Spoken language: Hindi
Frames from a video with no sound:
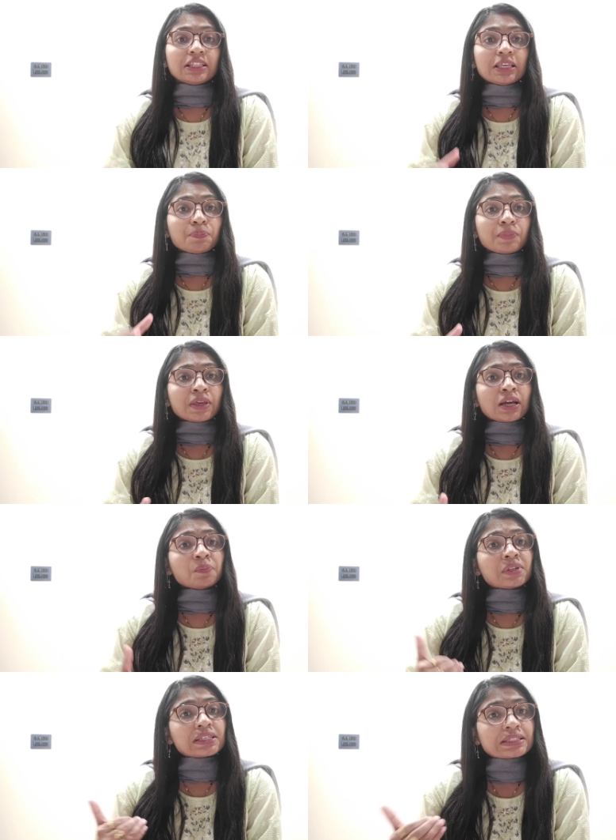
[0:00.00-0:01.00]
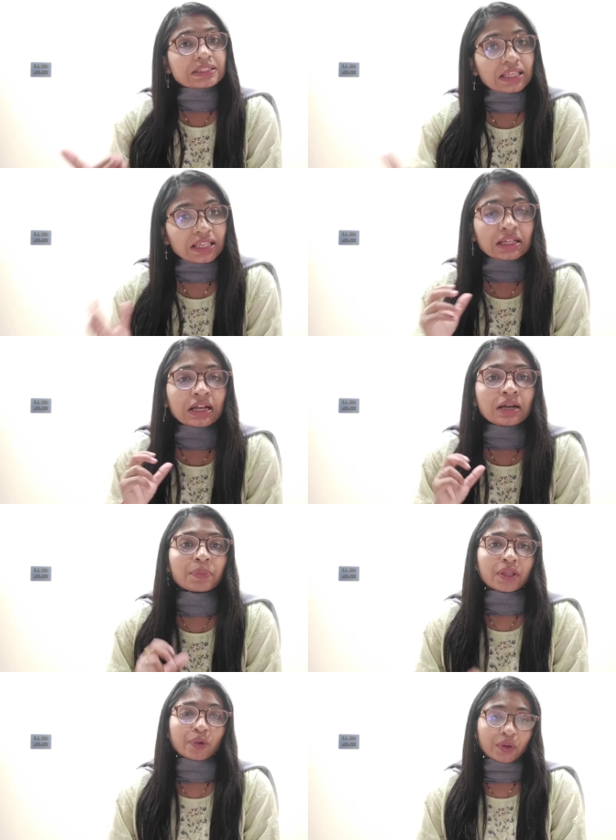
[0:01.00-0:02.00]
दीप में हम किस तेल का
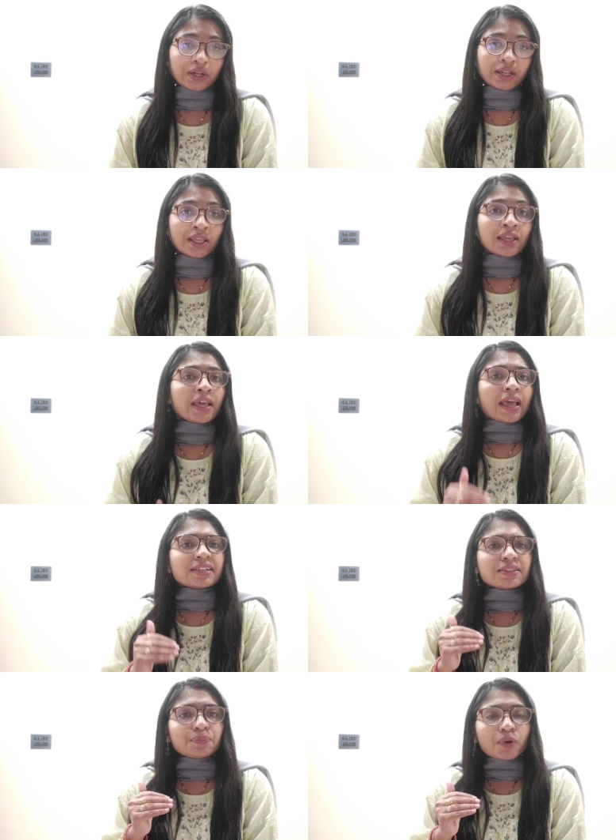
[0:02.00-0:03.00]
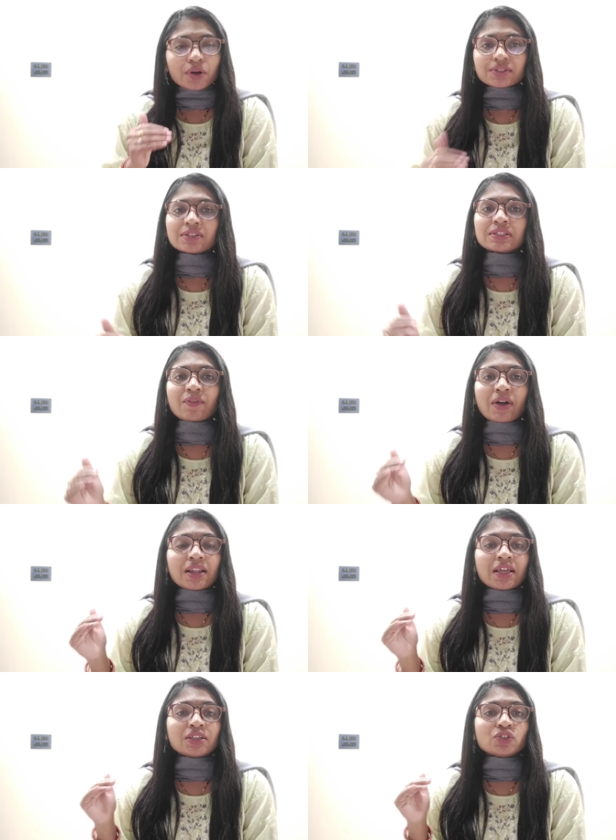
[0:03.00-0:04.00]
प्रयोग करें ऐसे बहुत से
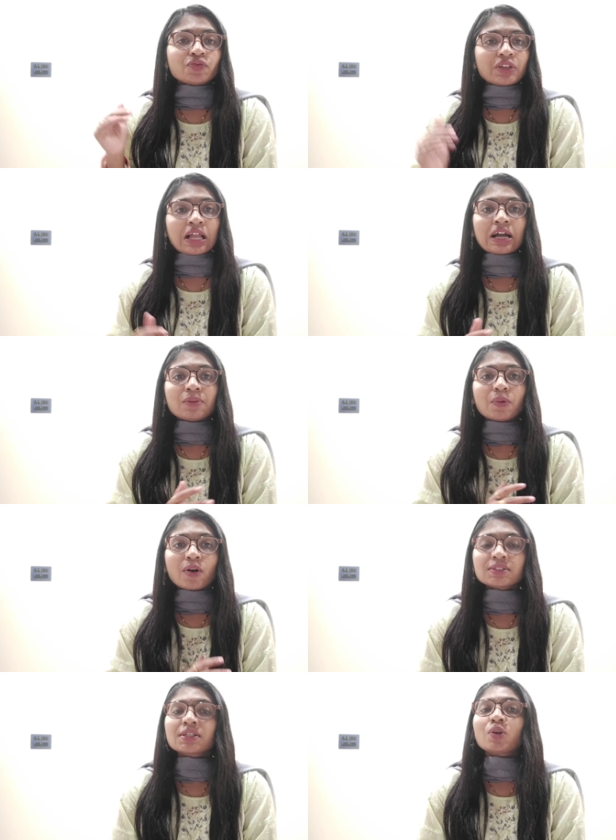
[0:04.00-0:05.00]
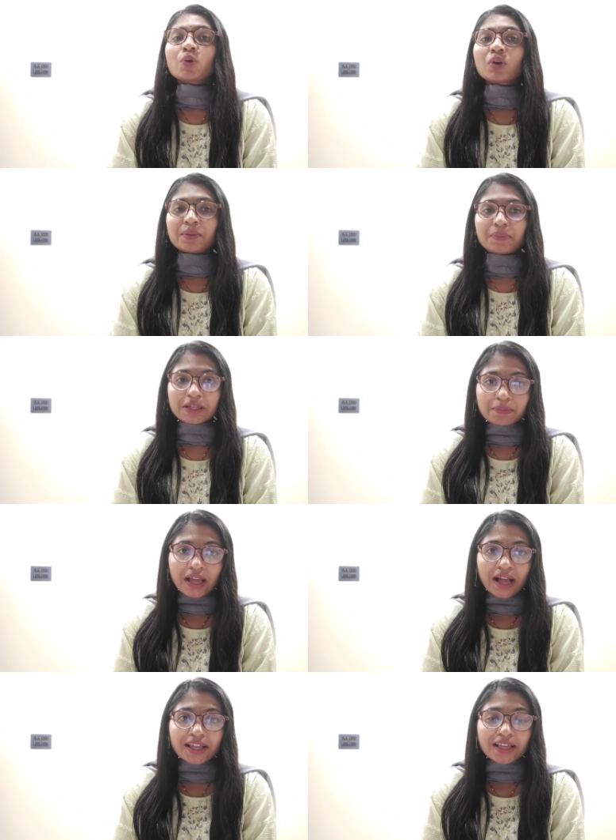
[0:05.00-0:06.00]
सवाल हैं जो फिलहाल बहुत से लोगों के मन
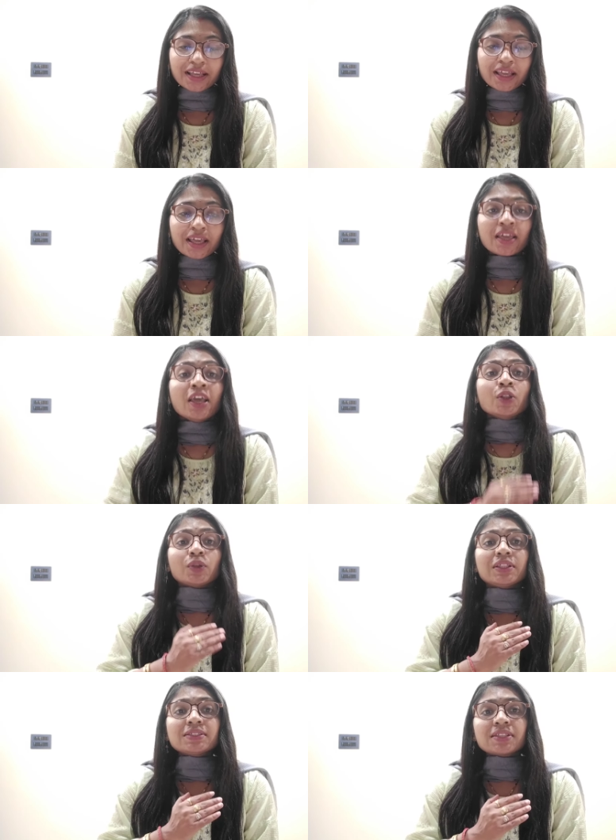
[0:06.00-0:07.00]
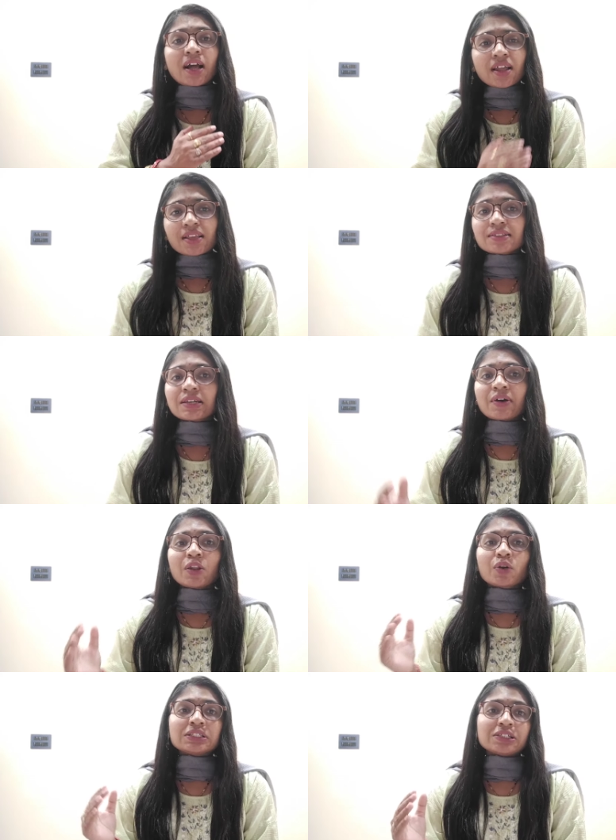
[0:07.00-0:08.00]
में आ रहे हैं तो इन सारे
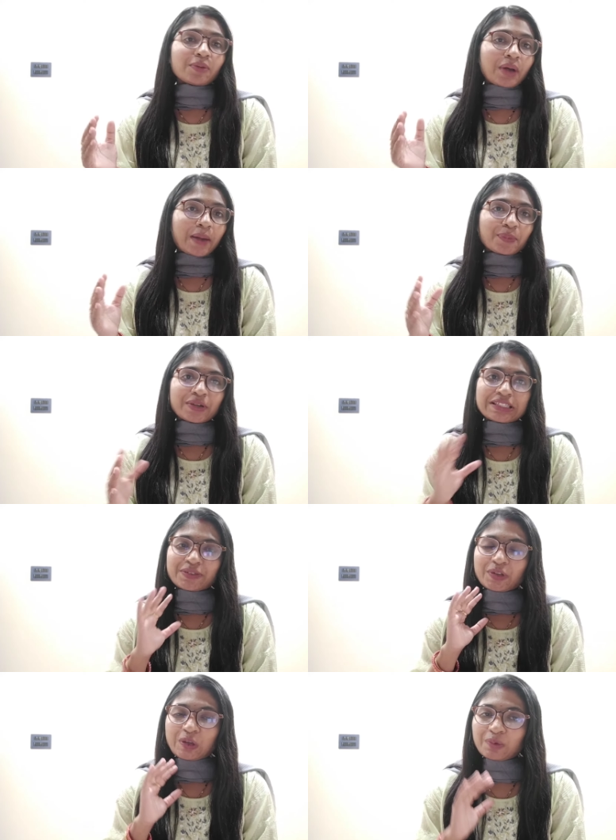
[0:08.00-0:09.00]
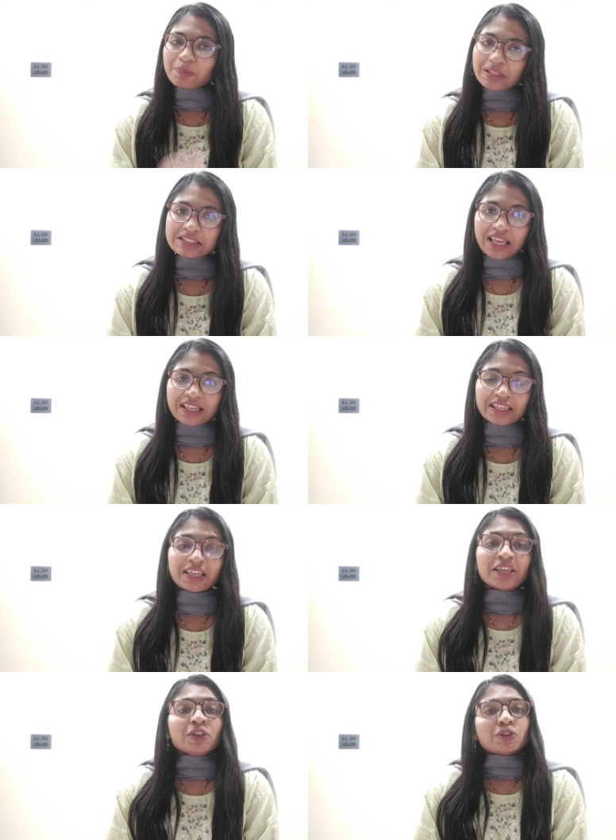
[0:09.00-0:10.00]
सवालों के जवाब आपको इस वीडियो में मिल
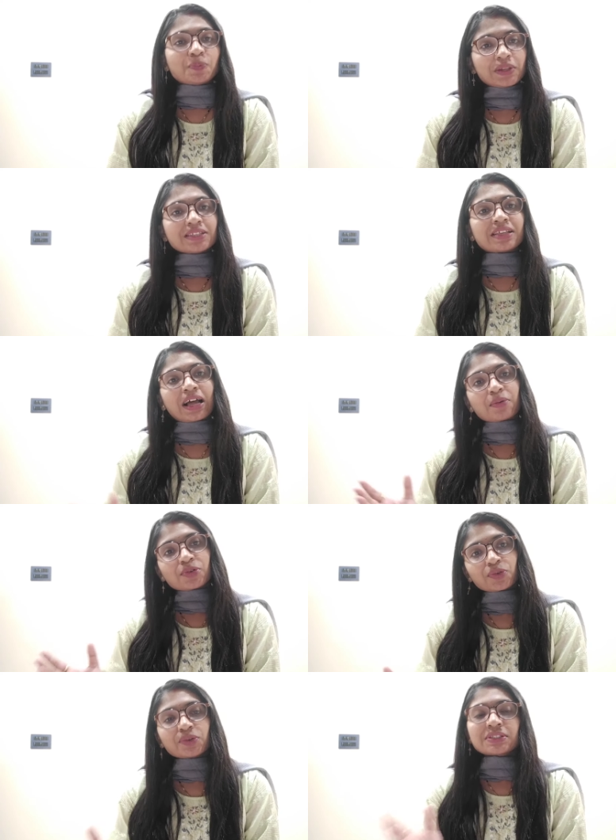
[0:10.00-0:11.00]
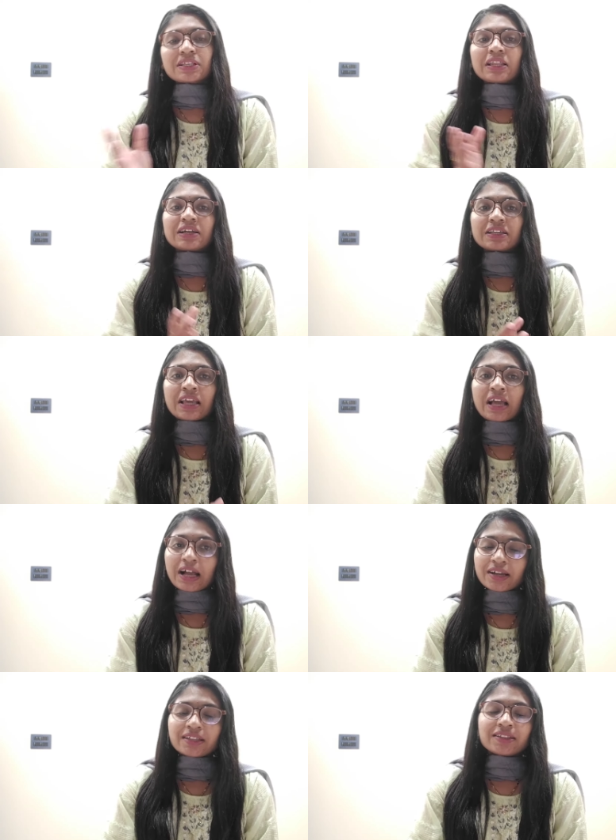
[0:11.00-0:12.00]
जाएंगे तो प्लीज़ आप शुरू से लेकर के
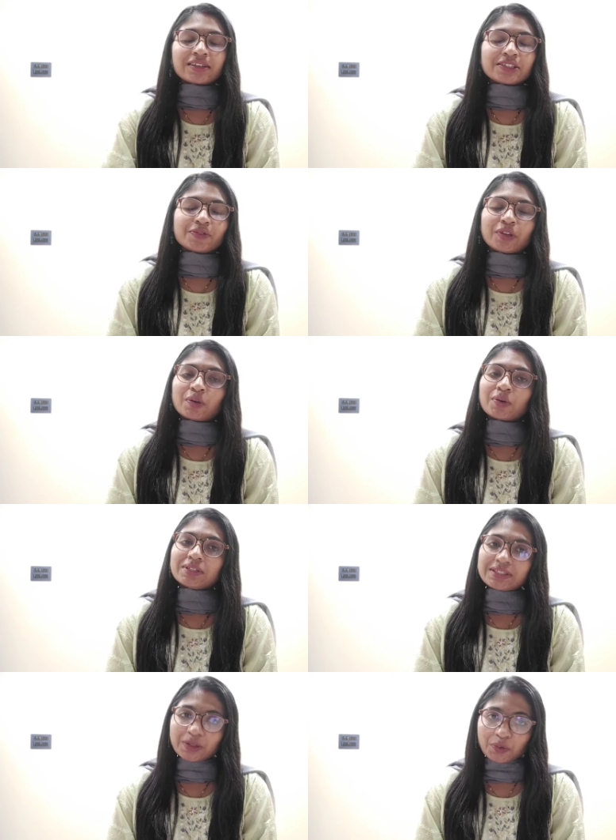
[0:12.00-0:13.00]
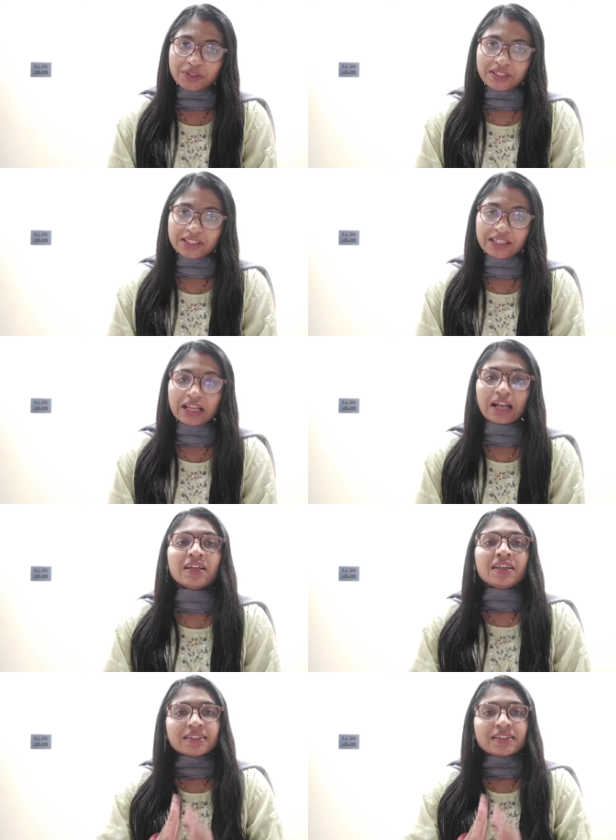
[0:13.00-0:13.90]
आखिरी तक इस वीडियो को ज़रूर देखिएगा